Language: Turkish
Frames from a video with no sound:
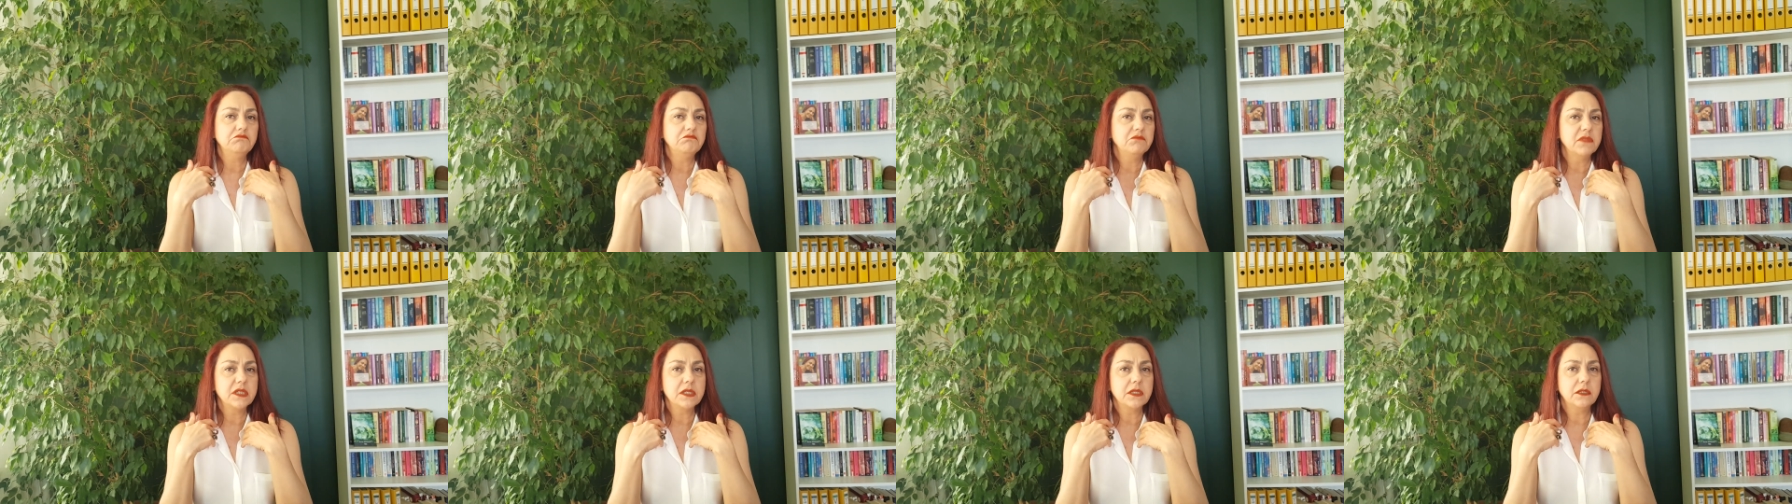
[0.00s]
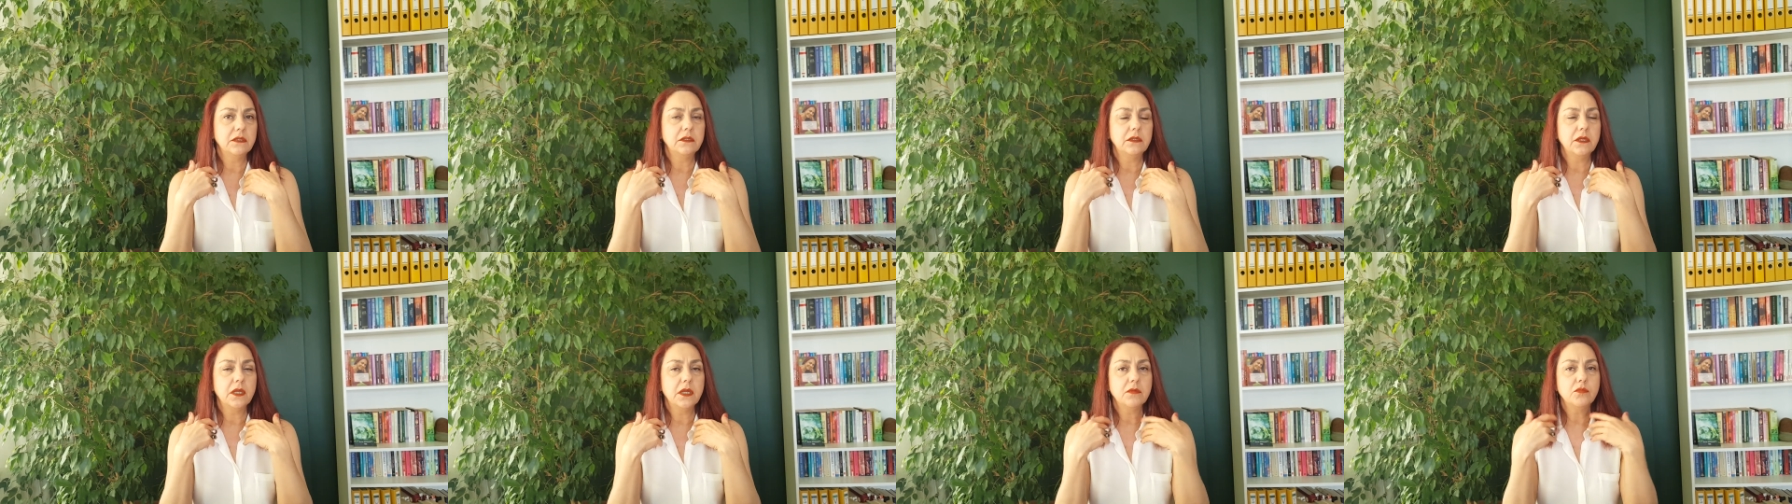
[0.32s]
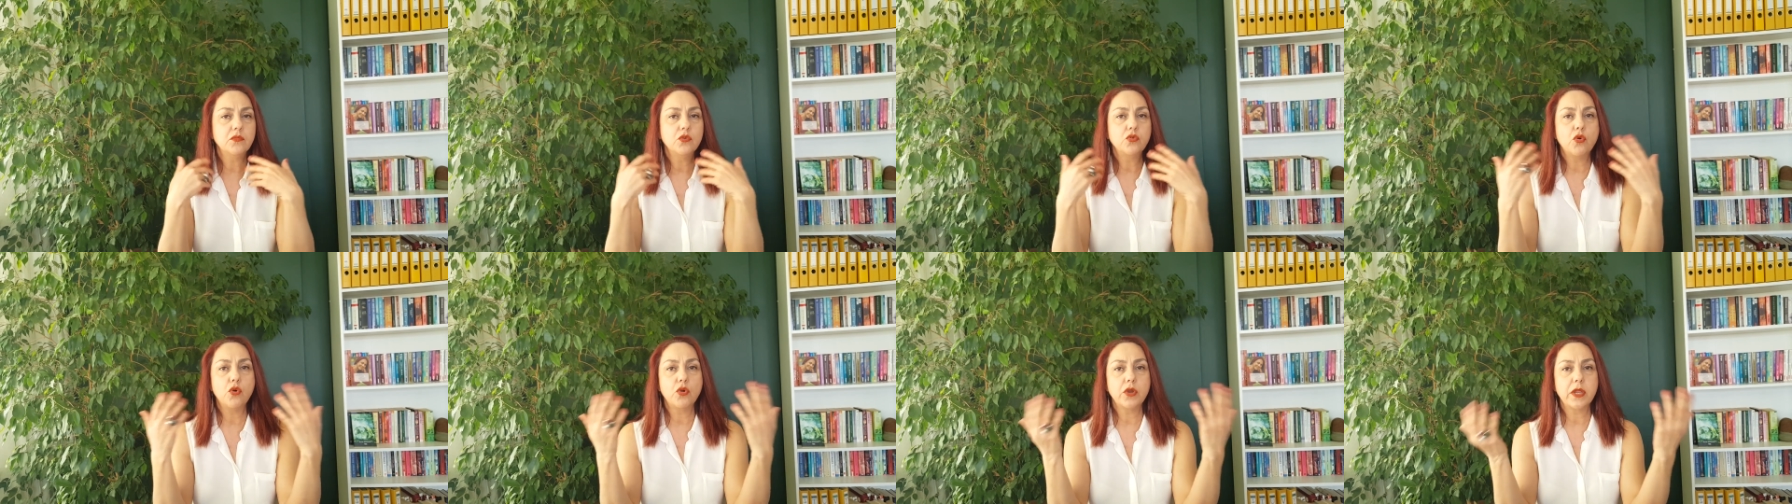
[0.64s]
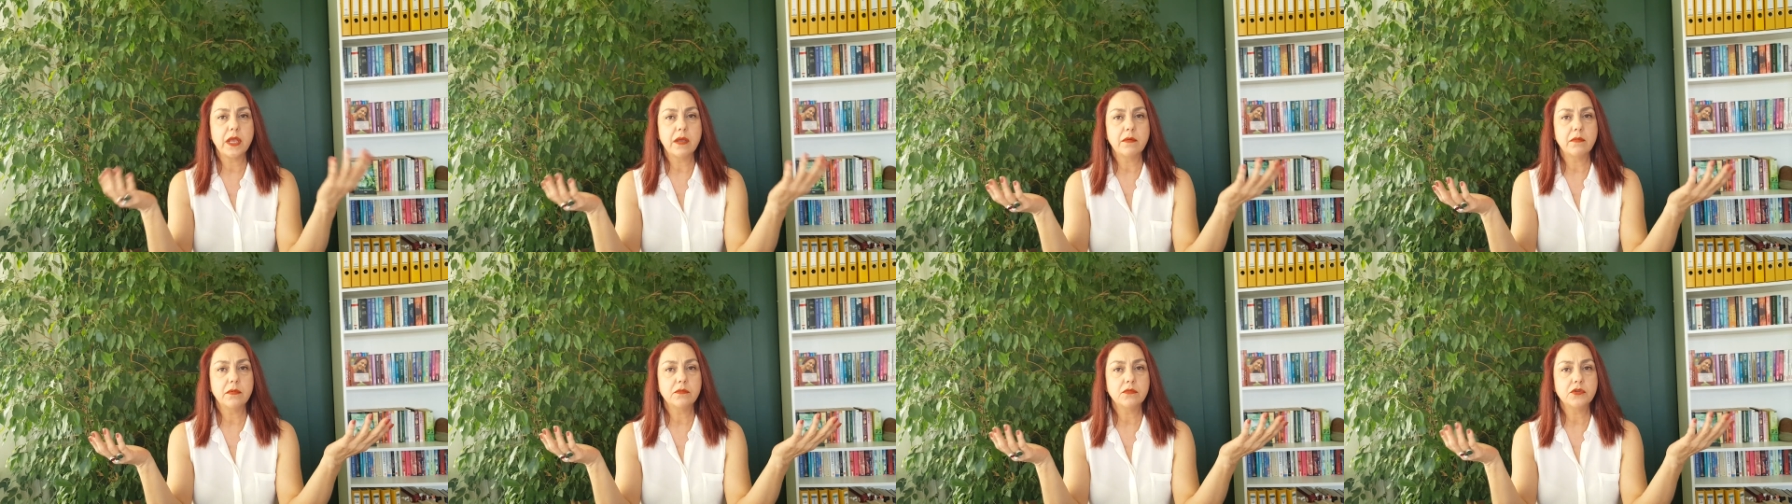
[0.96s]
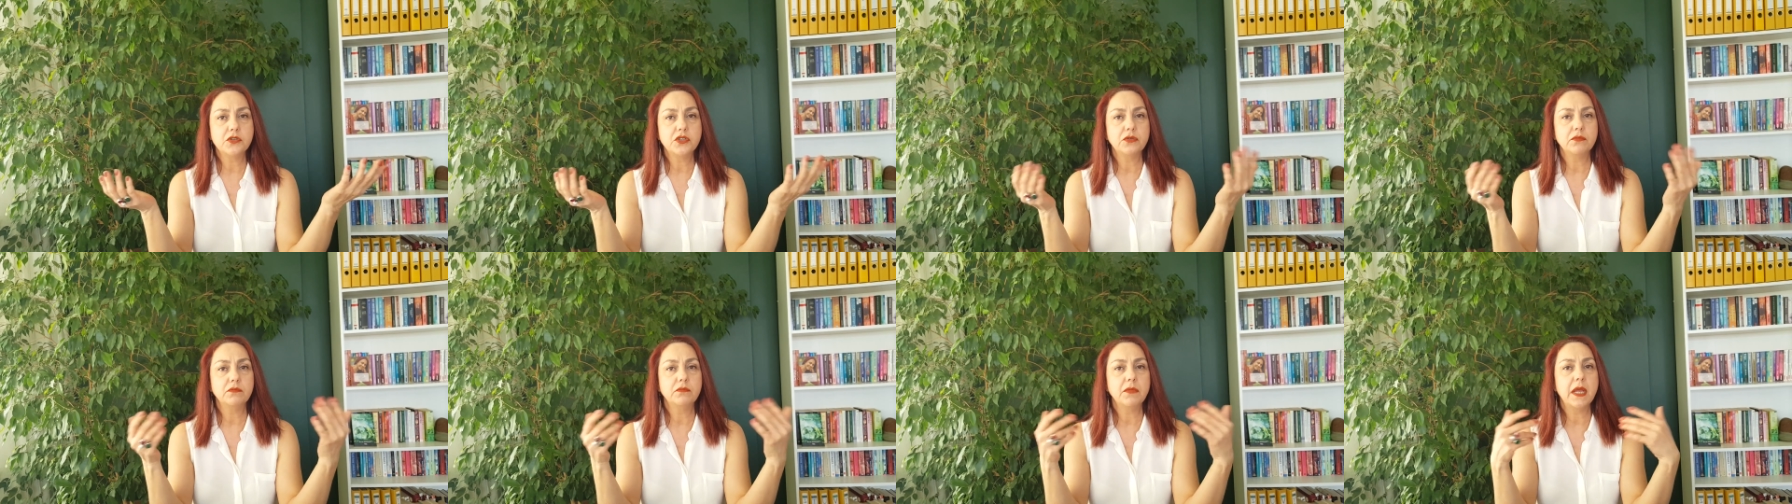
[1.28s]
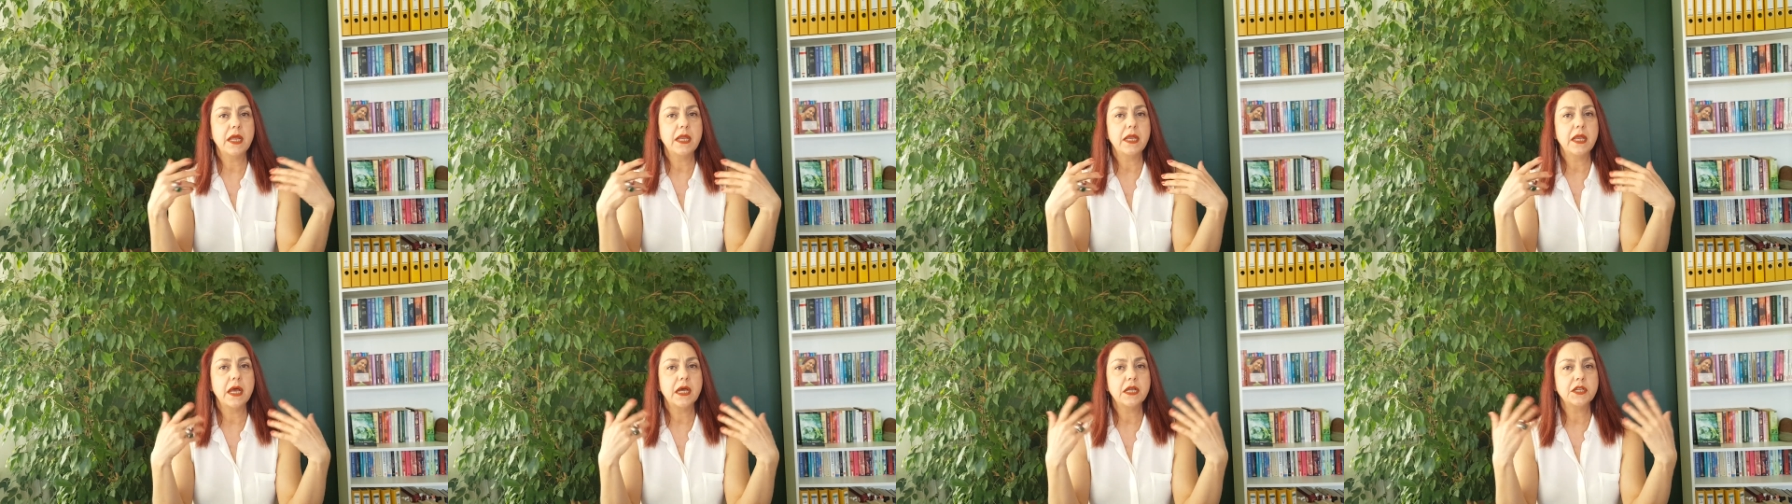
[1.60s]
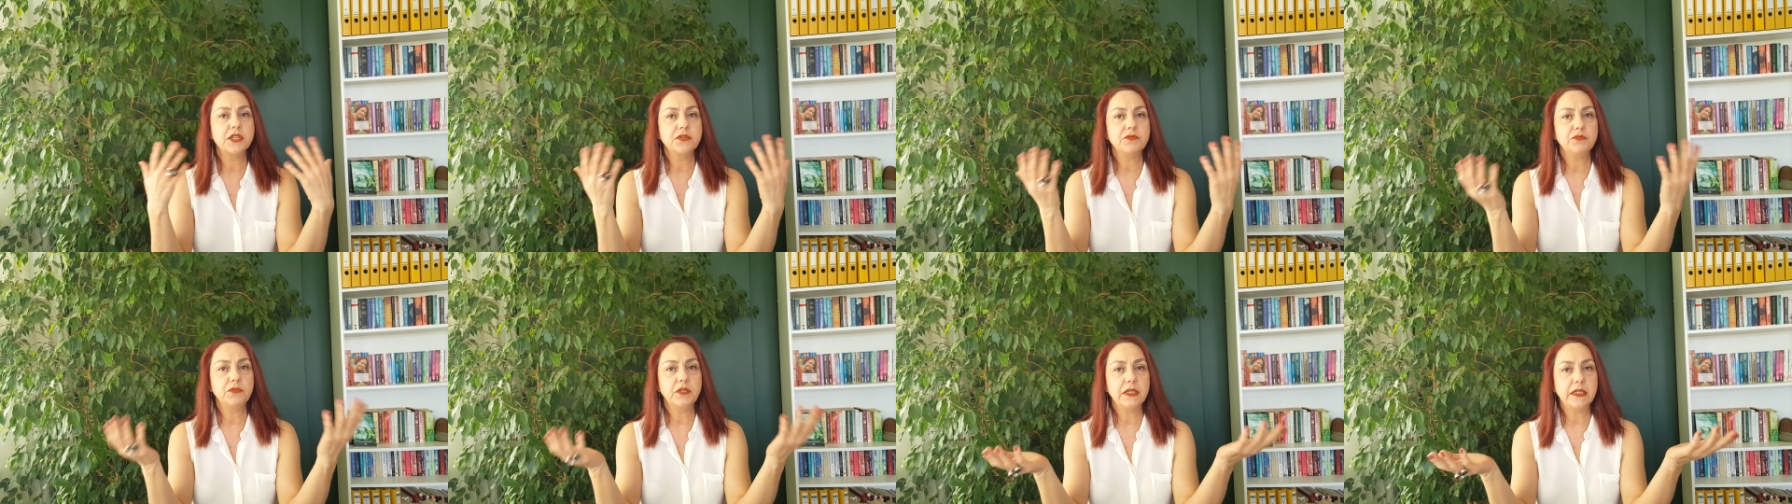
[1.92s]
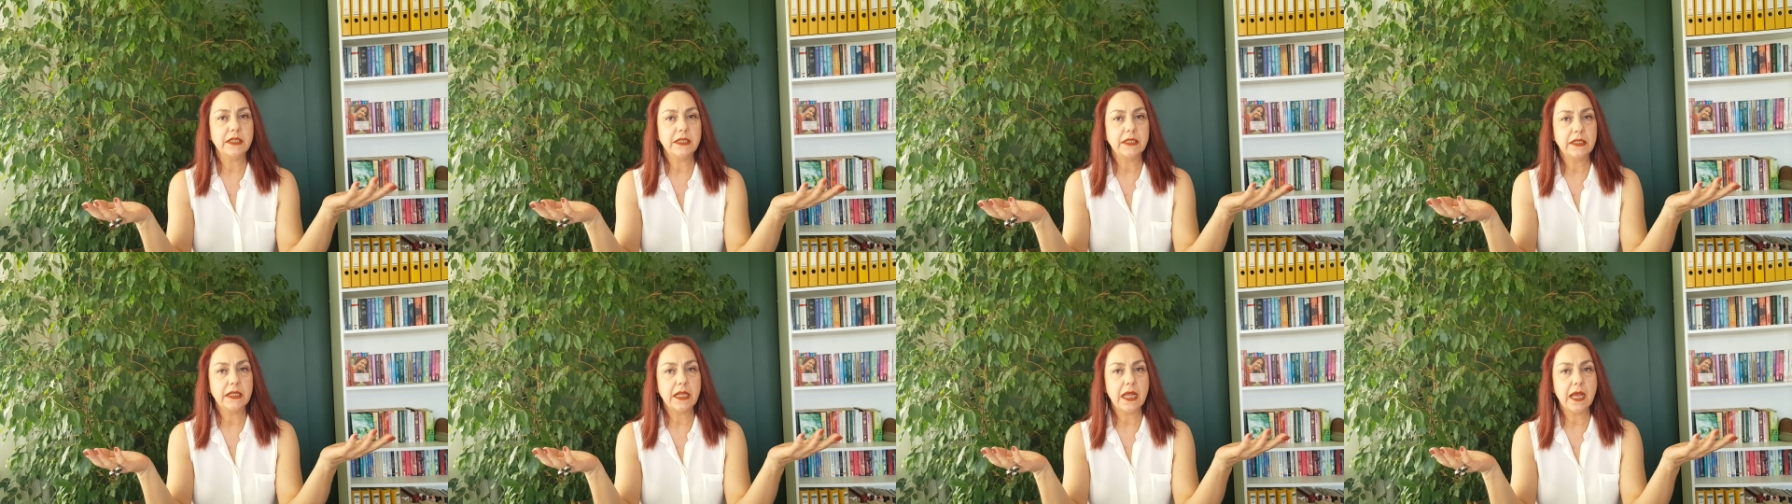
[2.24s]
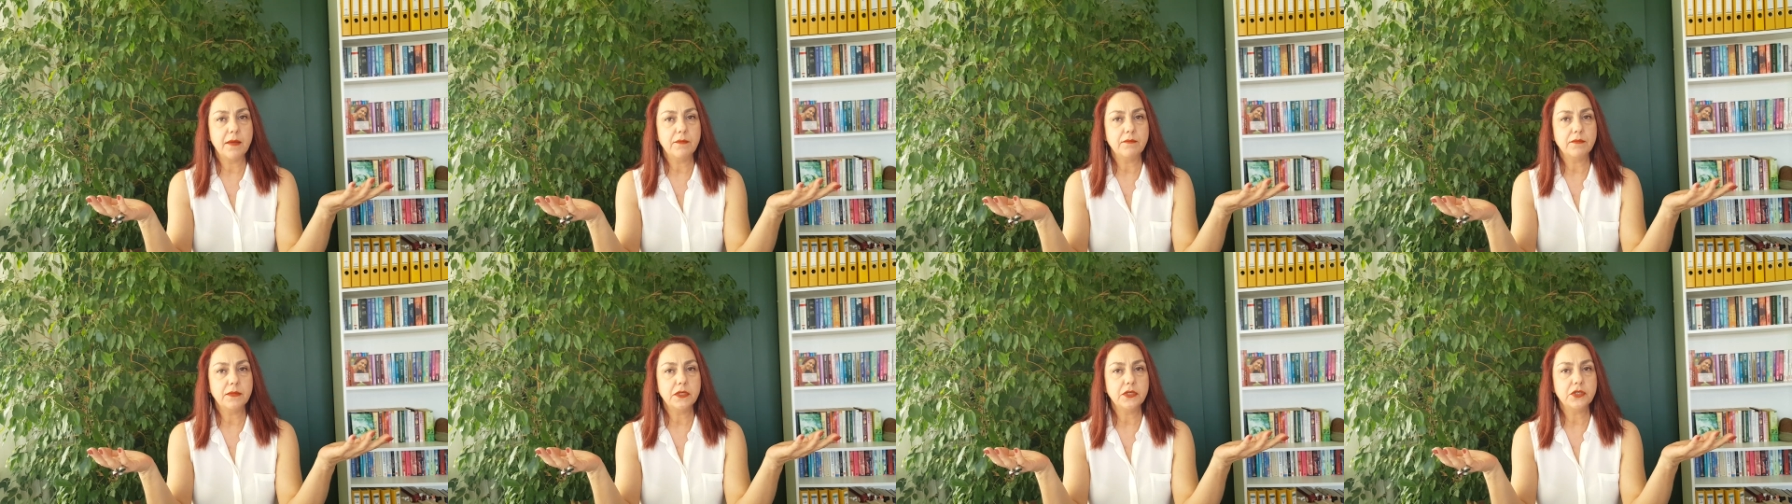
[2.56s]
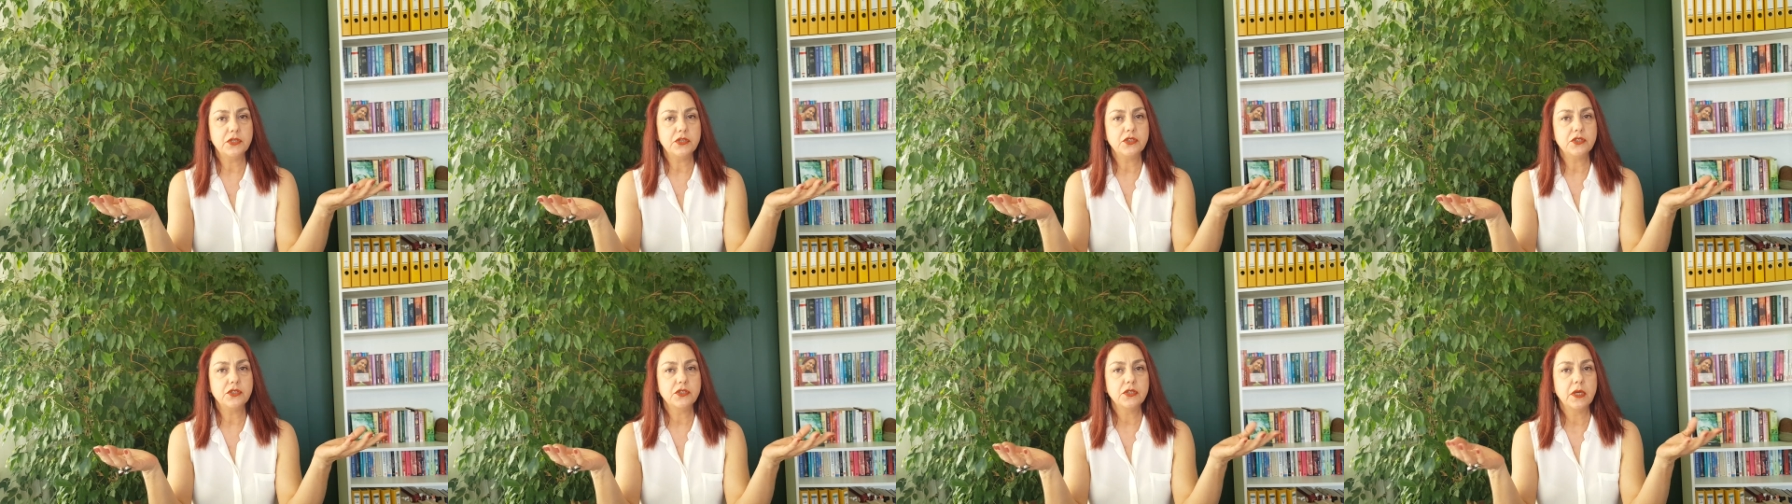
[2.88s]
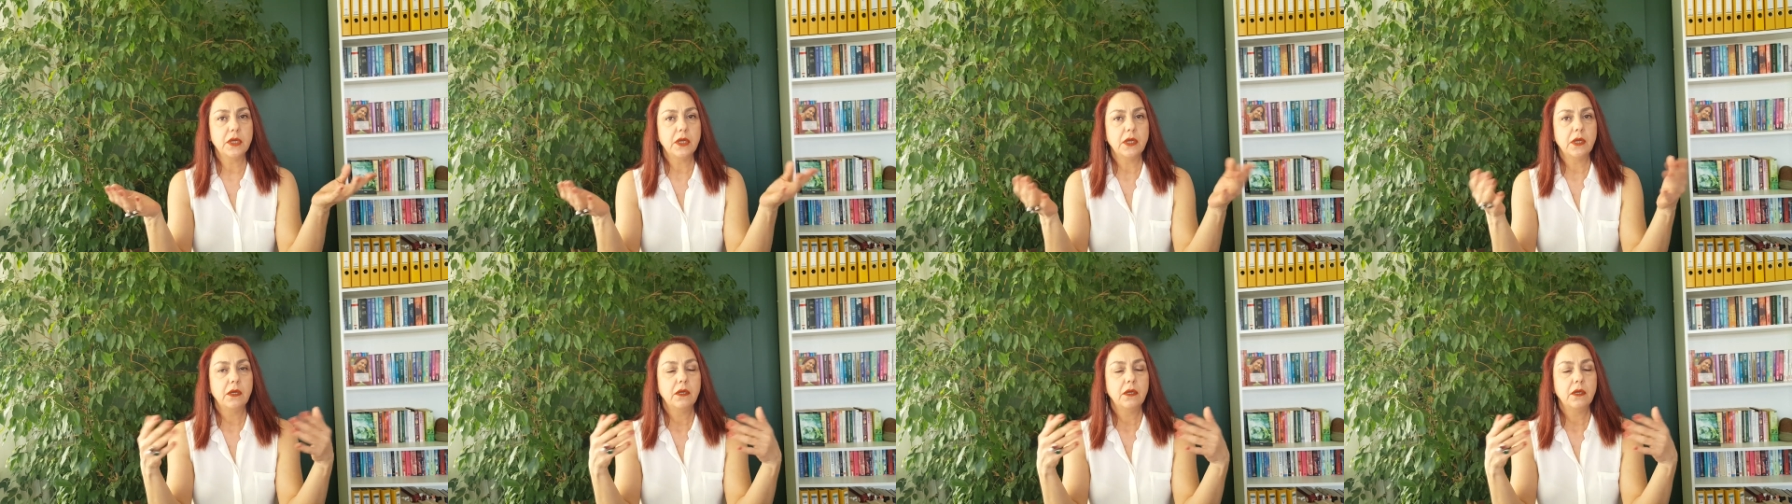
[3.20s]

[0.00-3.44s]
sınırlarımı koruyamamışım, enerjim didiklenmiş,